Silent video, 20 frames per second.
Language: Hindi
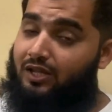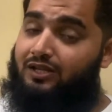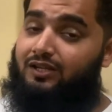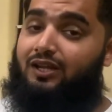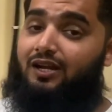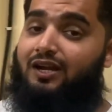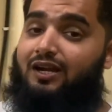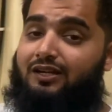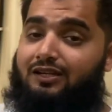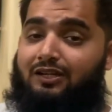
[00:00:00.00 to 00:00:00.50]
देन
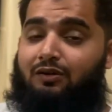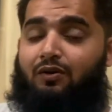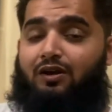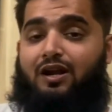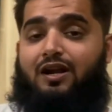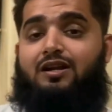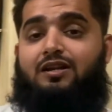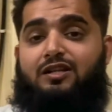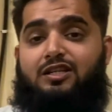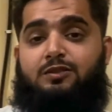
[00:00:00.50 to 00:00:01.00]
80
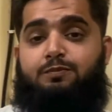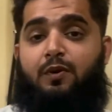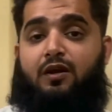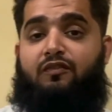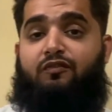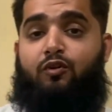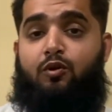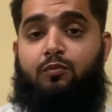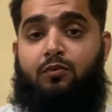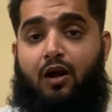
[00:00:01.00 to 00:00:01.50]
वैरायटीज
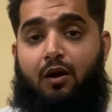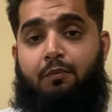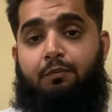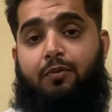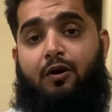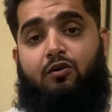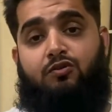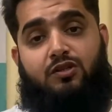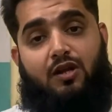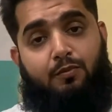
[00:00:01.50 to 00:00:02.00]
परफ्यूम
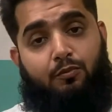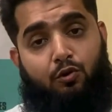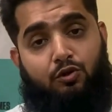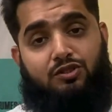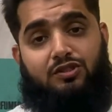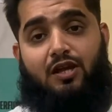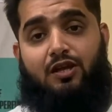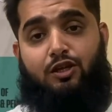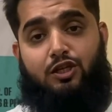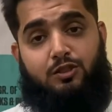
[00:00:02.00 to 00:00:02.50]
कंपाउंड्स आपको
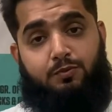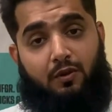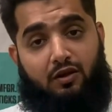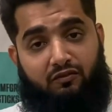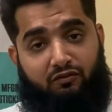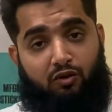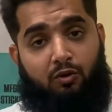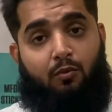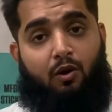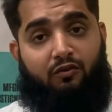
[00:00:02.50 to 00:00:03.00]
सैरिश
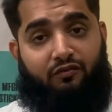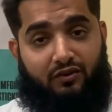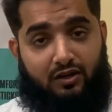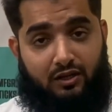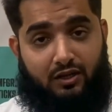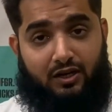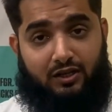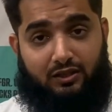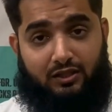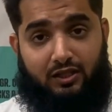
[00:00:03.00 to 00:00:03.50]
परफ्यूम ऑफर
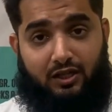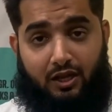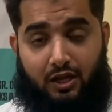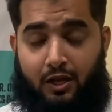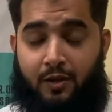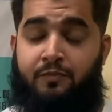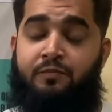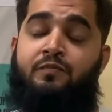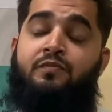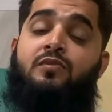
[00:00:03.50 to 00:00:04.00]
करती है
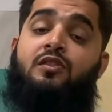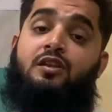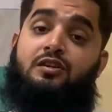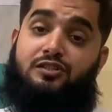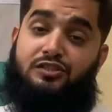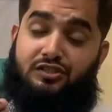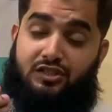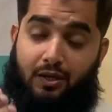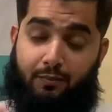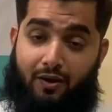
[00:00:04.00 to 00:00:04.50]

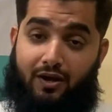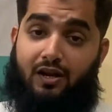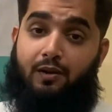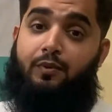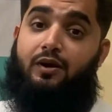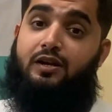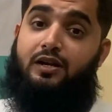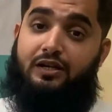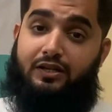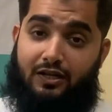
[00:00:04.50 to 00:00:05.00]
जिसके बारे
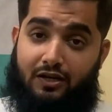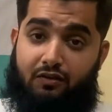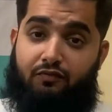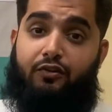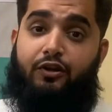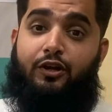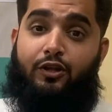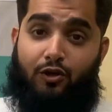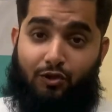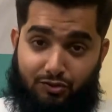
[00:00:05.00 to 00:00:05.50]
में डिटेल
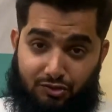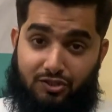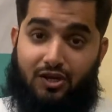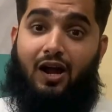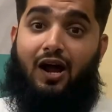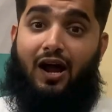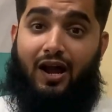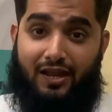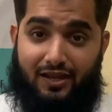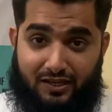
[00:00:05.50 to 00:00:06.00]
वीडियोज
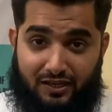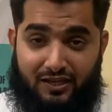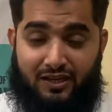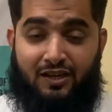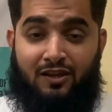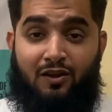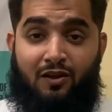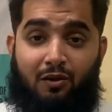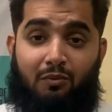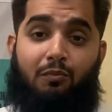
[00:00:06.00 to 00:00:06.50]
आएगी
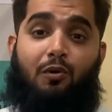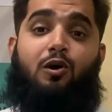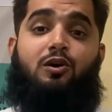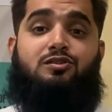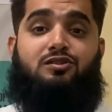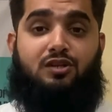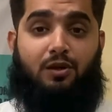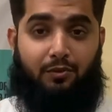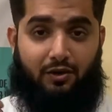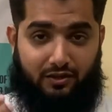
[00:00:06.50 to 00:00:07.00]
बहुत
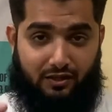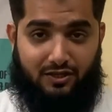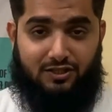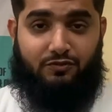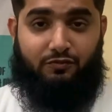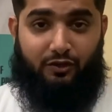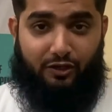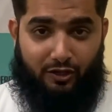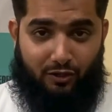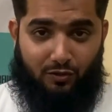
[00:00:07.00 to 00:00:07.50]
ज़बरदस्त
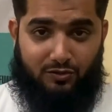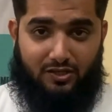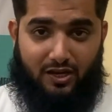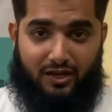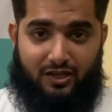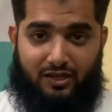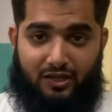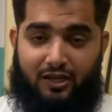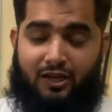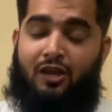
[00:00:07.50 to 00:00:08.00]
वीडियोस
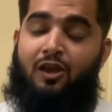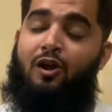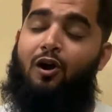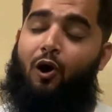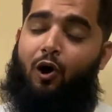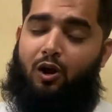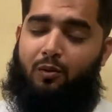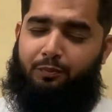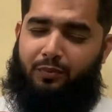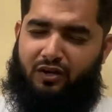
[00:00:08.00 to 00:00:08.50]
आएंगी
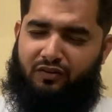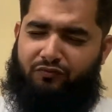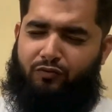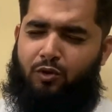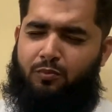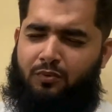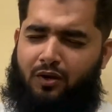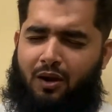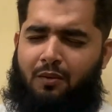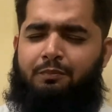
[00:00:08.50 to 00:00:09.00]
और
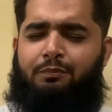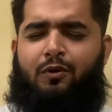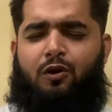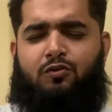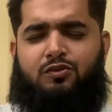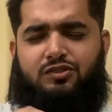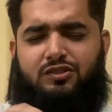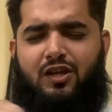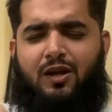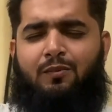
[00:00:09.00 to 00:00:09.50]
परफ्यूम
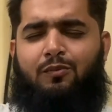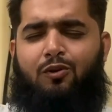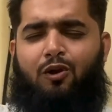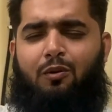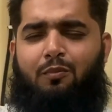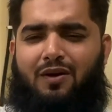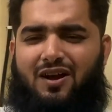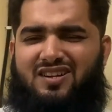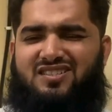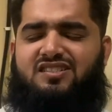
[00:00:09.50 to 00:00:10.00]
कंपाउंड्स के हम लोग
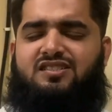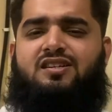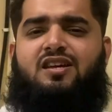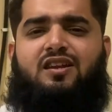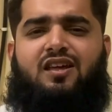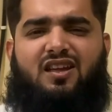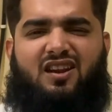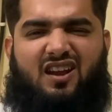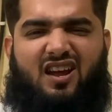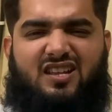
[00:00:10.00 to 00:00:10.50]
मास्टर
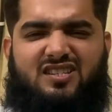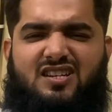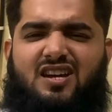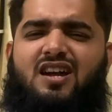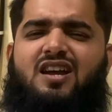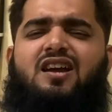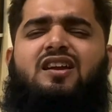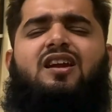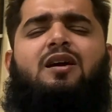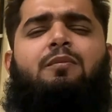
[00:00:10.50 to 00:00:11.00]
है राजा
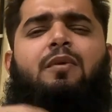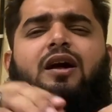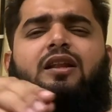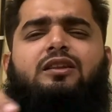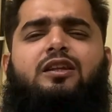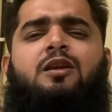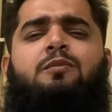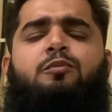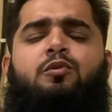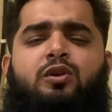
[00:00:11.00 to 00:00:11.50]
है ये बात
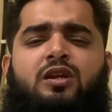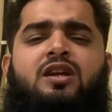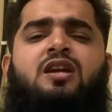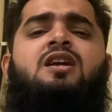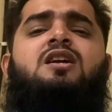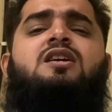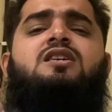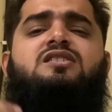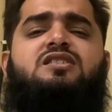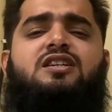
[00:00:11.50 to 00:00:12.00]
की पूरी
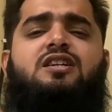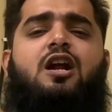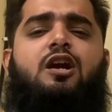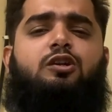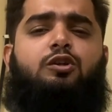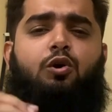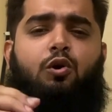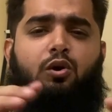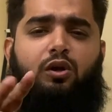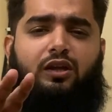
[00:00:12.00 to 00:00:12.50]
सीना
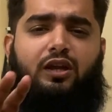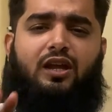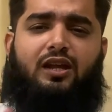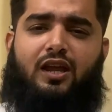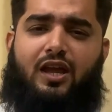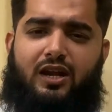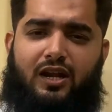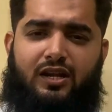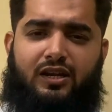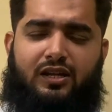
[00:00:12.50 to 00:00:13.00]
ठोक के
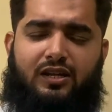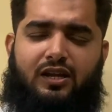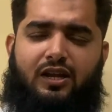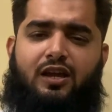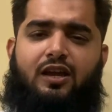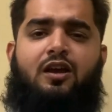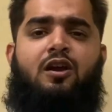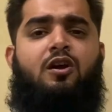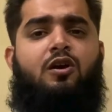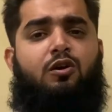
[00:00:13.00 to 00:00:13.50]
गारंटी है
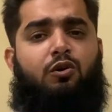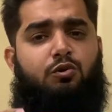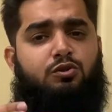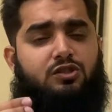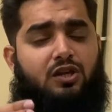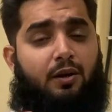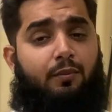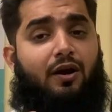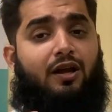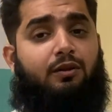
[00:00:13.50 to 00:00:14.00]

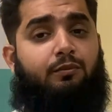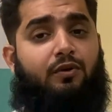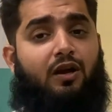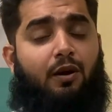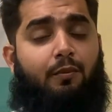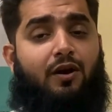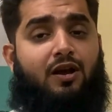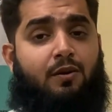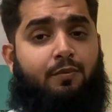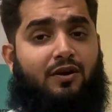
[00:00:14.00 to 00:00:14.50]
उसके बाद में
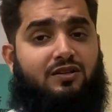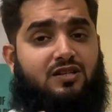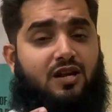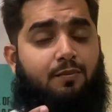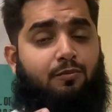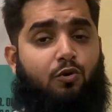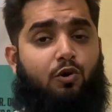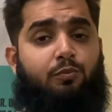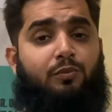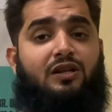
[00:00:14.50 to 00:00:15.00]
हमारे पास
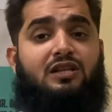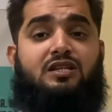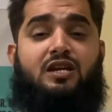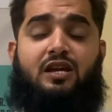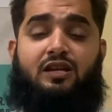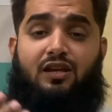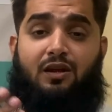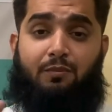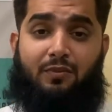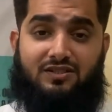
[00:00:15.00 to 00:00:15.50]
आपको मिल
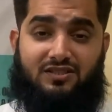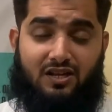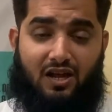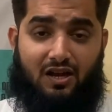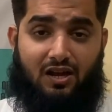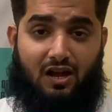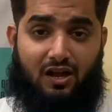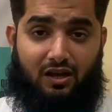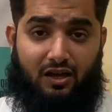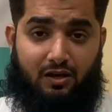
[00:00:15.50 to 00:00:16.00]
जाएंगे
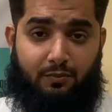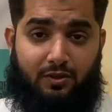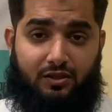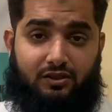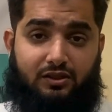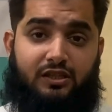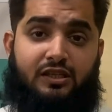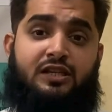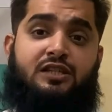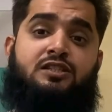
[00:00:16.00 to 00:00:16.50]
मसाला
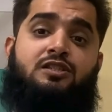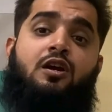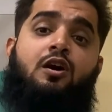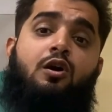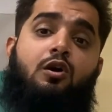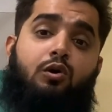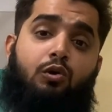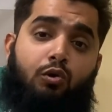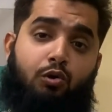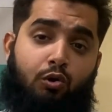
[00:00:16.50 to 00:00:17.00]
अगरबत्तीज
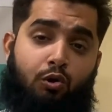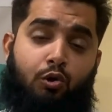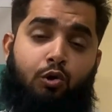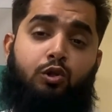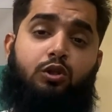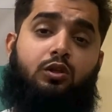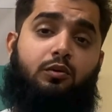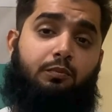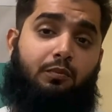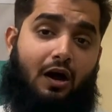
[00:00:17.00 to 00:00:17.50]

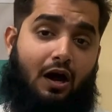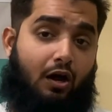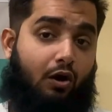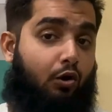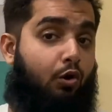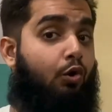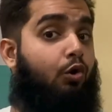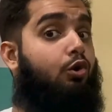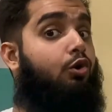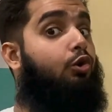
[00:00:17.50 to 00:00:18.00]
ऊद
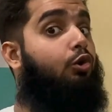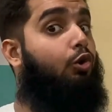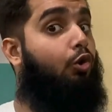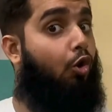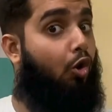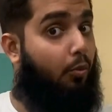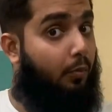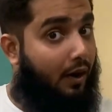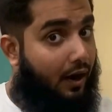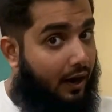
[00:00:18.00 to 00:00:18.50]
बाखूर
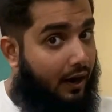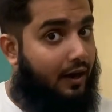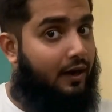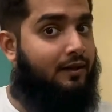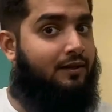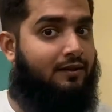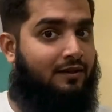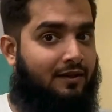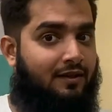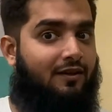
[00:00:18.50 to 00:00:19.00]

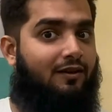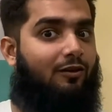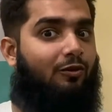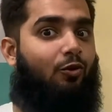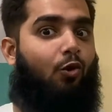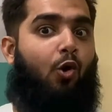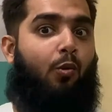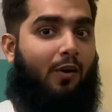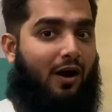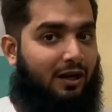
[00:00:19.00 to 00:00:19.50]
लोबान
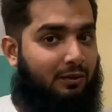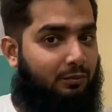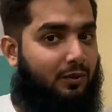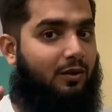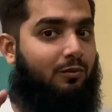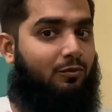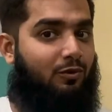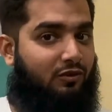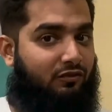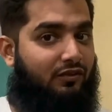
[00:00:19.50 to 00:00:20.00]
लोबान पे
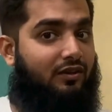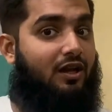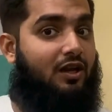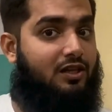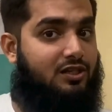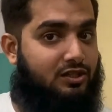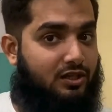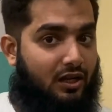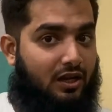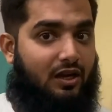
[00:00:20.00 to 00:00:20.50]
हम लोग फिलहाल
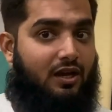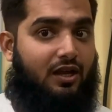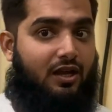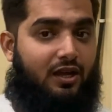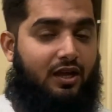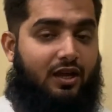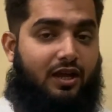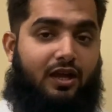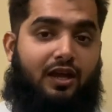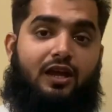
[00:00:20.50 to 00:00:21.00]
चल रहे
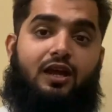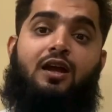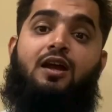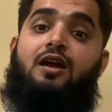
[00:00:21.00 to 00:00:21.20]
हैं